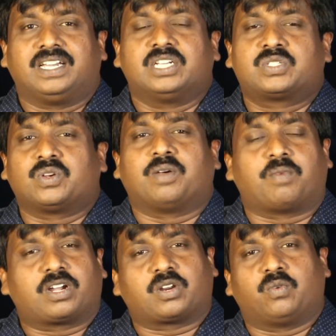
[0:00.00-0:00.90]
இயேசுன
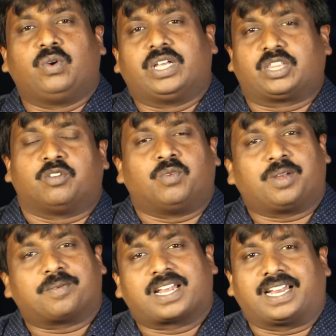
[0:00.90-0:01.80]
மற்ற ஊழியத்தின்
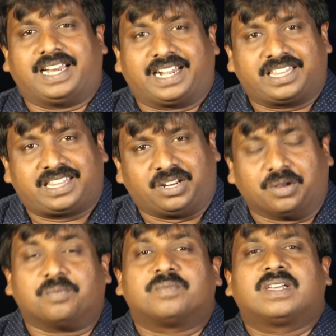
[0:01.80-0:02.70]
மூலிமா நாங்கள்
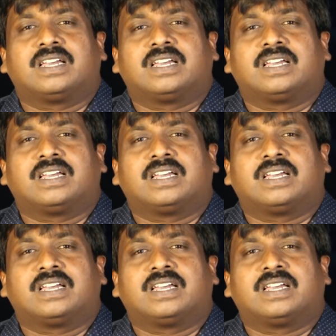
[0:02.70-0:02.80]
நடத்தினோம்